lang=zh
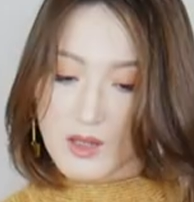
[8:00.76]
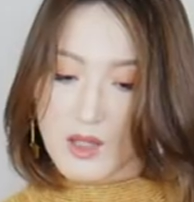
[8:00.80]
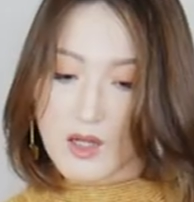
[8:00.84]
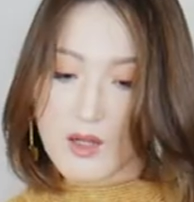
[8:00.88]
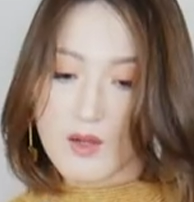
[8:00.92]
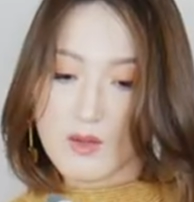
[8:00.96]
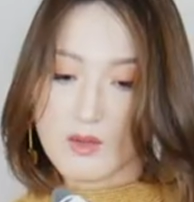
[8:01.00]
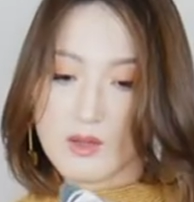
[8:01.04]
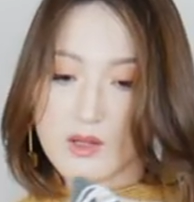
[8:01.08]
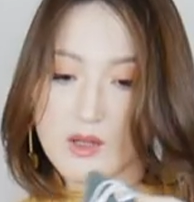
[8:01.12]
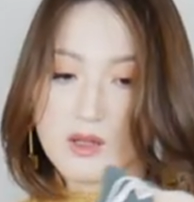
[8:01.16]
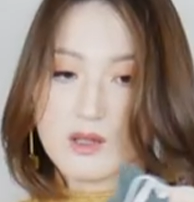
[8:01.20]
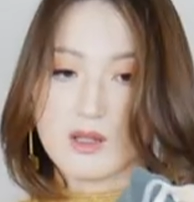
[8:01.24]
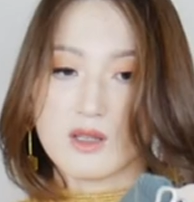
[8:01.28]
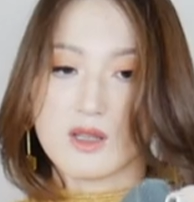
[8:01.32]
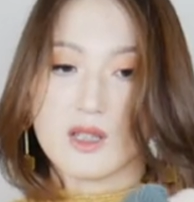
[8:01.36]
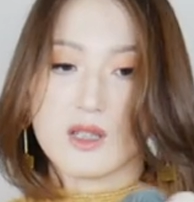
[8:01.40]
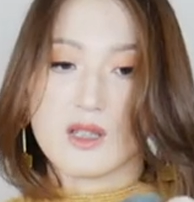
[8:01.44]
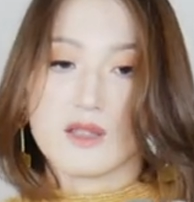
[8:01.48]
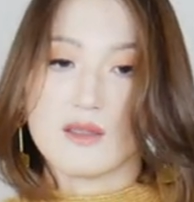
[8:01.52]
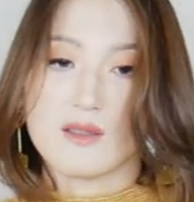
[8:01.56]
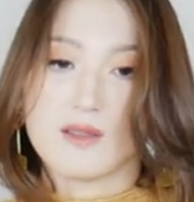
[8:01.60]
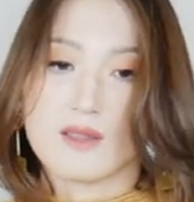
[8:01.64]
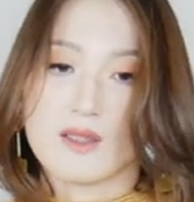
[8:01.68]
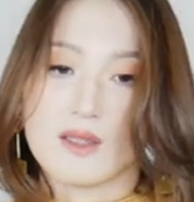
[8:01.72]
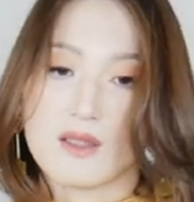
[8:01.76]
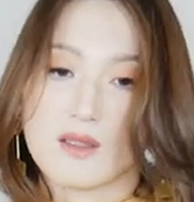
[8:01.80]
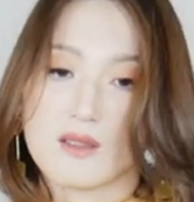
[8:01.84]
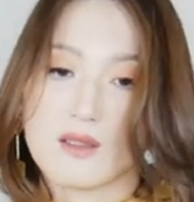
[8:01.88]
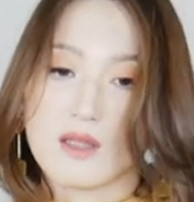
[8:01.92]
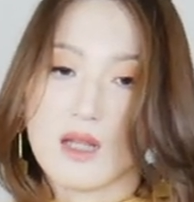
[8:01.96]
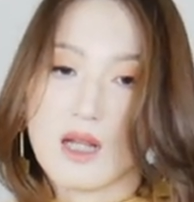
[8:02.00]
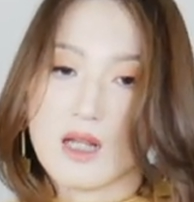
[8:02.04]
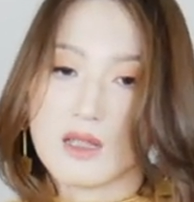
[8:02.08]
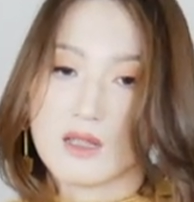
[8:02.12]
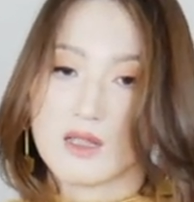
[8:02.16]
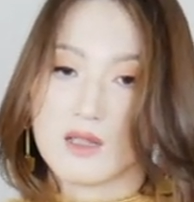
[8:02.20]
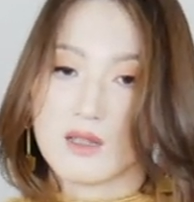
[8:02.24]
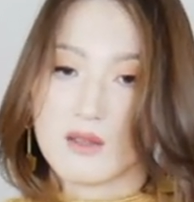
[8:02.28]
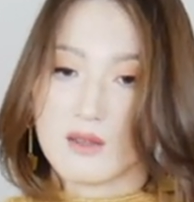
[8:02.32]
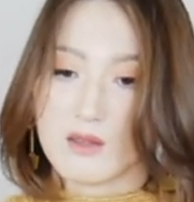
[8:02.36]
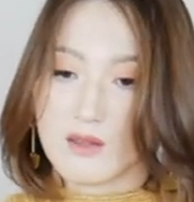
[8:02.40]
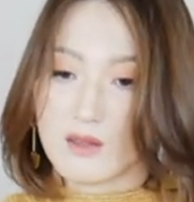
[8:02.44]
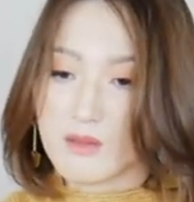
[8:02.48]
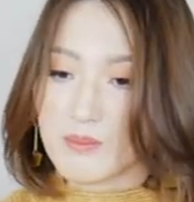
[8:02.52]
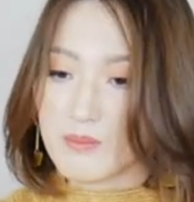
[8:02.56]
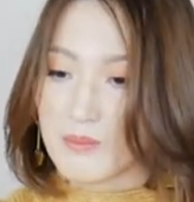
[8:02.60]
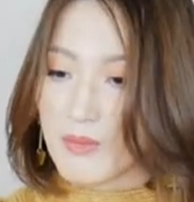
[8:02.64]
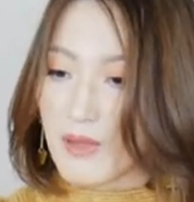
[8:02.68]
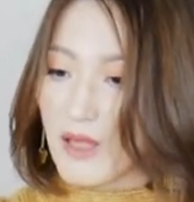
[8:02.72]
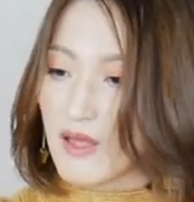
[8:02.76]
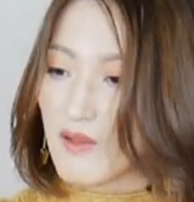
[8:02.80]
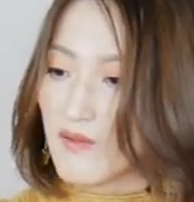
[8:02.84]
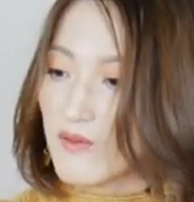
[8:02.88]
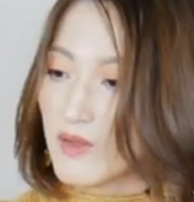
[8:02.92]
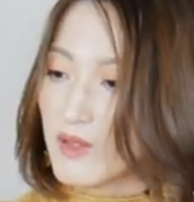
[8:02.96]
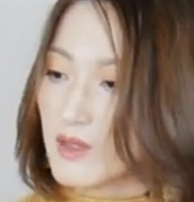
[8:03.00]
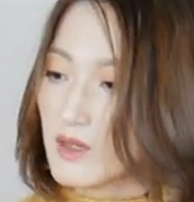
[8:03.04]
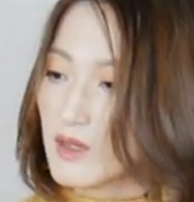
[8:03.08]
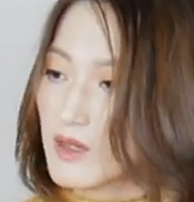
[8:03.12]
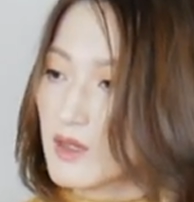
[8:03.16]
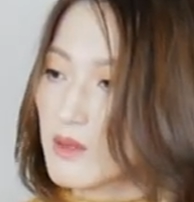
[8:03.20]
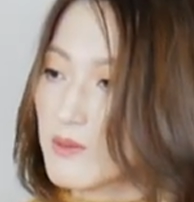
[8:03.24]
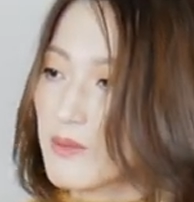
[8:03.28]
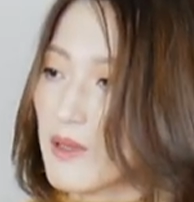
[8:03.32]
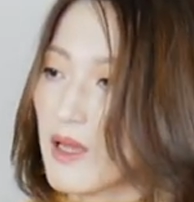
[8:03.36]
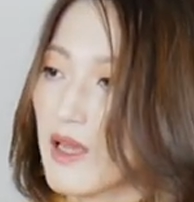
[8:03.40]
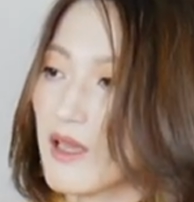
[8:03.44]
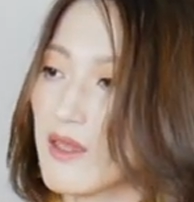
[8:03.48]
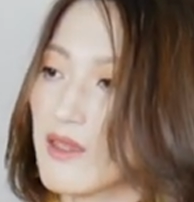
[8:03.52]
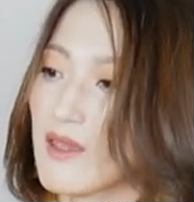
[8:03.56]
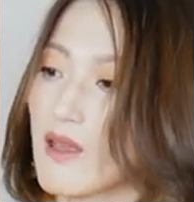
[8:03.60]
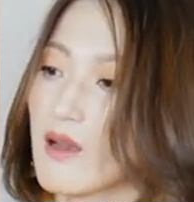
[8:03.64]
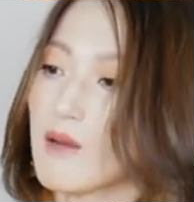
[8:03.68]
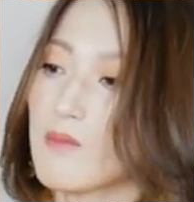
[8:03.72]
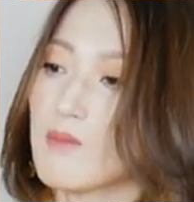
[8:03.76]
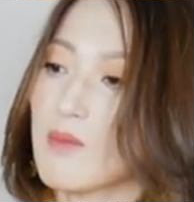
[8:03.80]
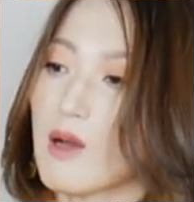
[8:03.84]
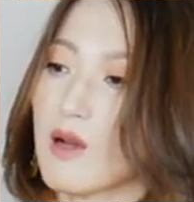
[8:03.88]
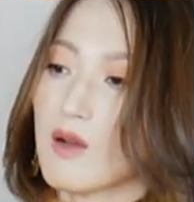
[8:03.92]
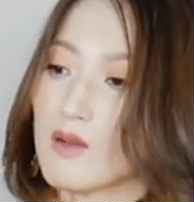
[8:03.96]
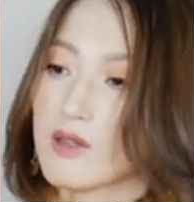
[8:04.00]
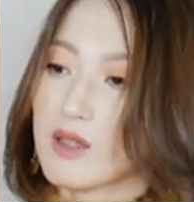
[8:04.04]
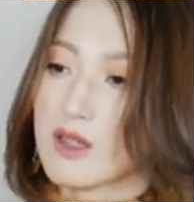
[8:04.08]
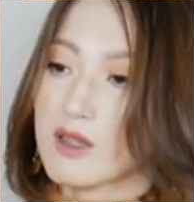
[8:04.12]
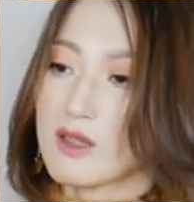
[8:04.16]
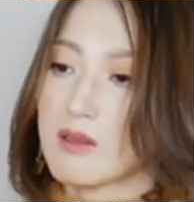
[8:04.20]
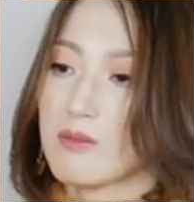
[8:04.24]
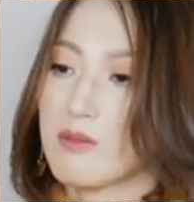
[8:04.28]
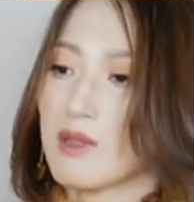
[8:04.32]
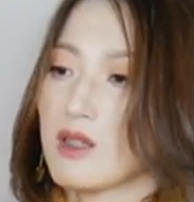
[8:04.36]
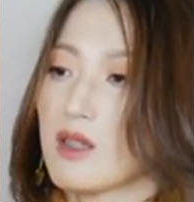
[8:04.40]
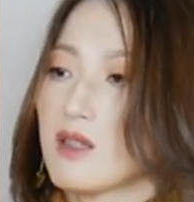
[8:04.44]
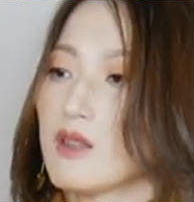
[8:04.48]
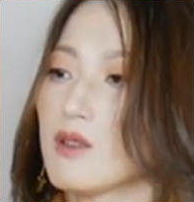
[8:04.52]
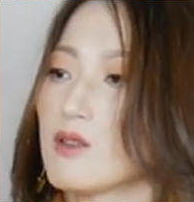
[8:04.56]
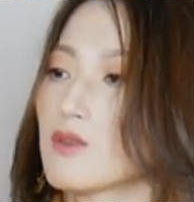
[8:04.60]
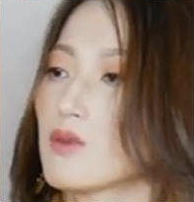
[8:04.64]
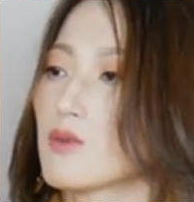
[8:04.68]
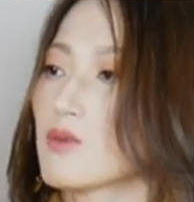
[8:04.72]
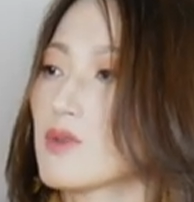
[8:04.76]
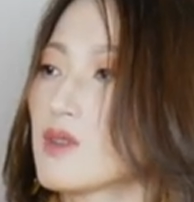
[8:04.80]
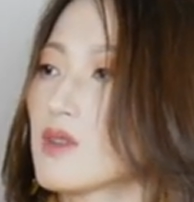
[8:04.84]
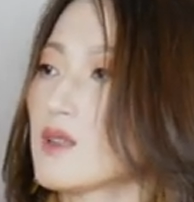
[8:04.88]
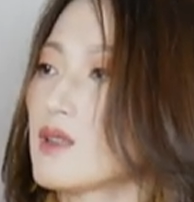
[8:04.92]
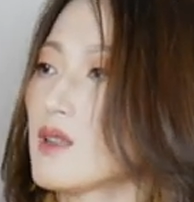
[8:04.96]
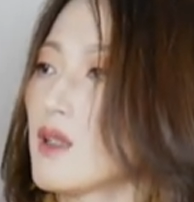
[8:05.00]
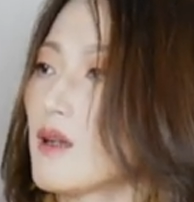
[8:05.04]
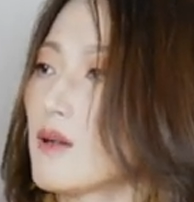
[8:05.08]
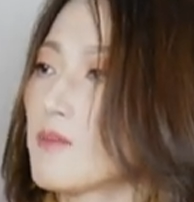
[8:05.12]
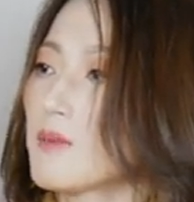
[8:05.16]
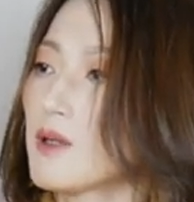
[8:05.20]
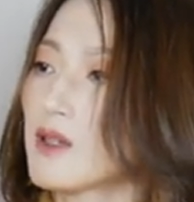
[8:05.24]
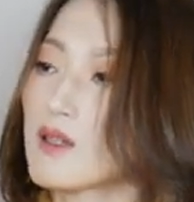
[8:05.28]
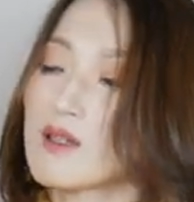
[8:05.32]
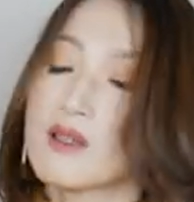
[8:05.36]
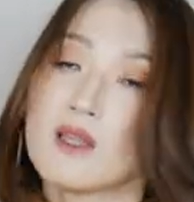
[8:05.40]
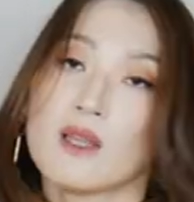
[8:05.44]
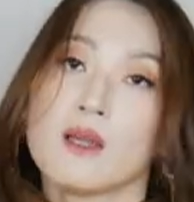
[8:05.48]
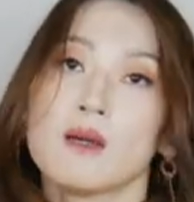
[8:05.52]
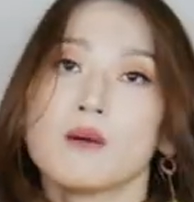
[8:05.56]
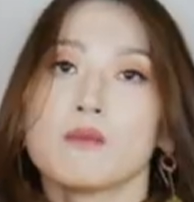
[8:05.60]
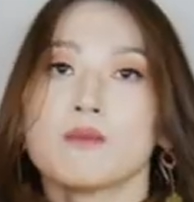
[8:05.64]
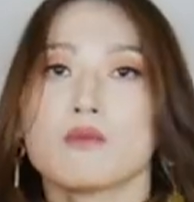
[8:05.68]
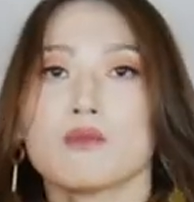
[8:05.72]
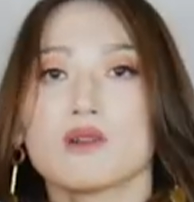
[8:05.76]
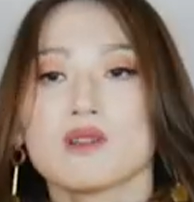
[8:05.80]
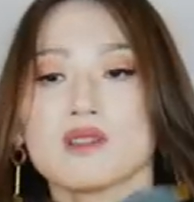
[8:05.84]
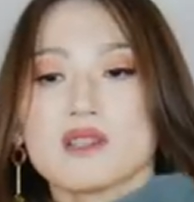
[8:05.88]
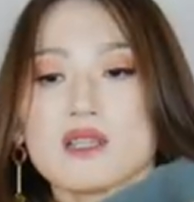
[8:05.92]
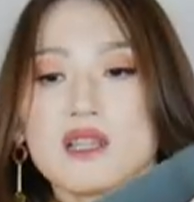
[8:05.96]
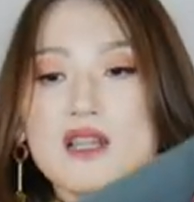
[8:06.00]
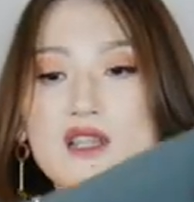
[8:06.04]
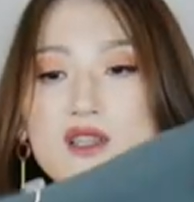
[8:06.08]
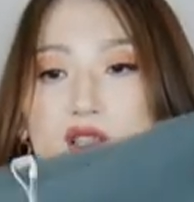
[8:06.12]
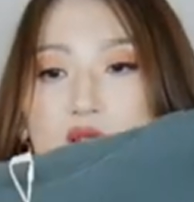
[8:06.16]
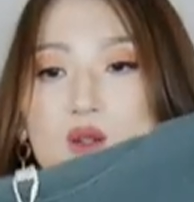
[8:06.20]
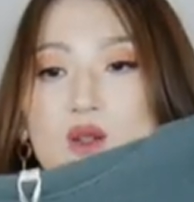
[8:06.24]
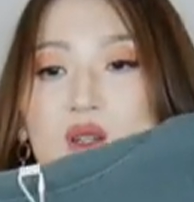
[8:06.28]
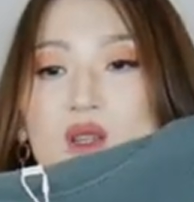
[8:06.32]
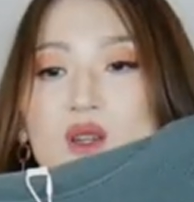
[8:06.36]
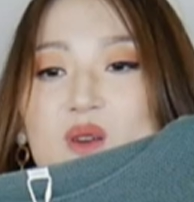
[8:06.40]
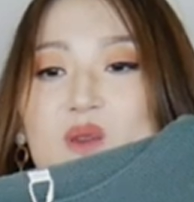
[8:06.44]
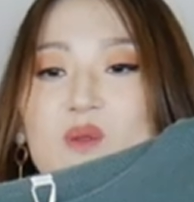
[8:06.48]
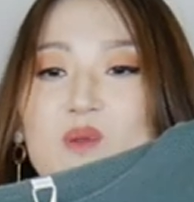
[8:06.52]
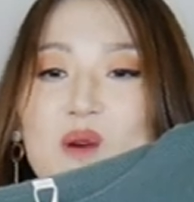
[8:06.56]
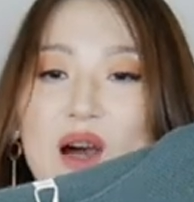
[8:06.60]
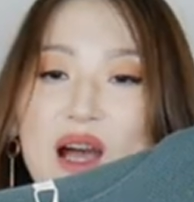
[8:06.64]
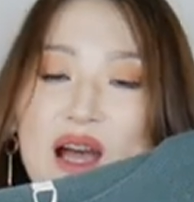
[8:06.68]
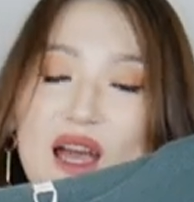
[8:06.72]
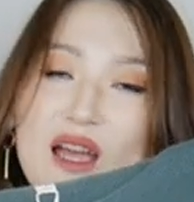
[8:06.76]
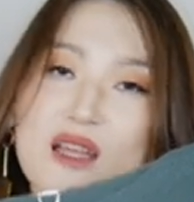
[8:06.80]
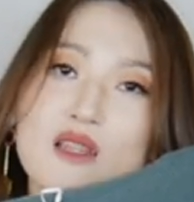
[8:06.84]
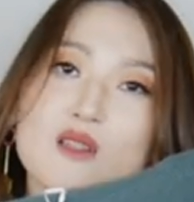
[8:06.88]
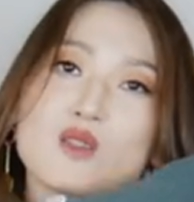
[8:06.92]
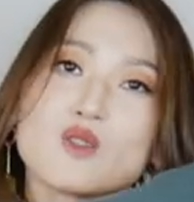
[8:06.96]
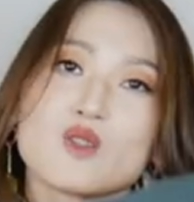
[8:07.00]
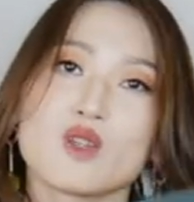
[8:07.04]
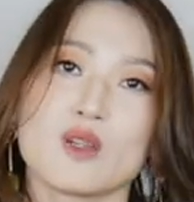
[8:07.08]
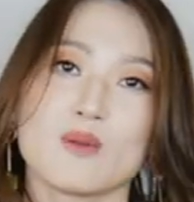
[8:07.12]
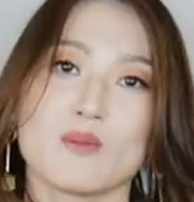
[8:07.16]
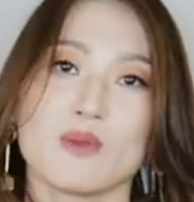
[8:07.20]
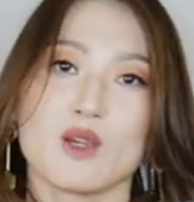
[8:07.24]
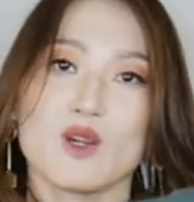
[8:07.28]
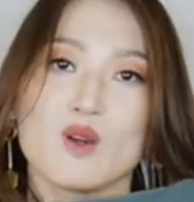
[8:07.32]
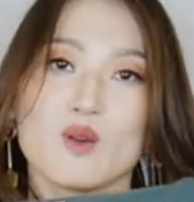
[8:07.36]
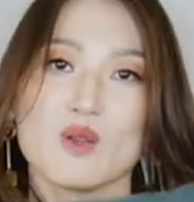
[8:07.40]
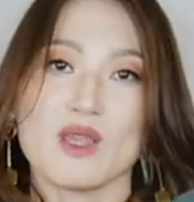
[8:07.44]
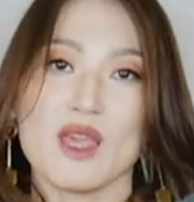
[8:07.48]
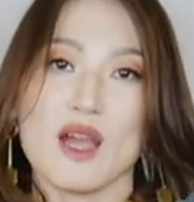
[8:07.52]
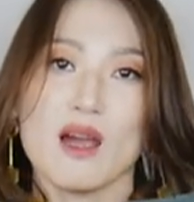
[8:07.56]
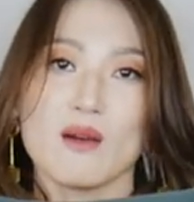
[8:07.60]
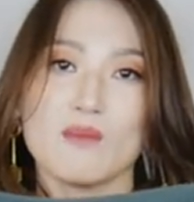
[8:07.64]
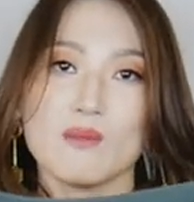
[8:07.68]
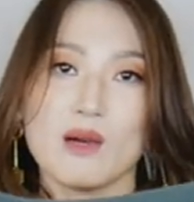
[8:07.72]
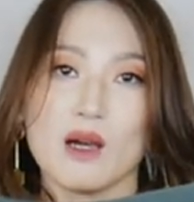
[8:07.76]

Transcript: 然后是这一件，它是百分之百羊毛，它是美丽奴细羊毛，摸在手里完全没有羊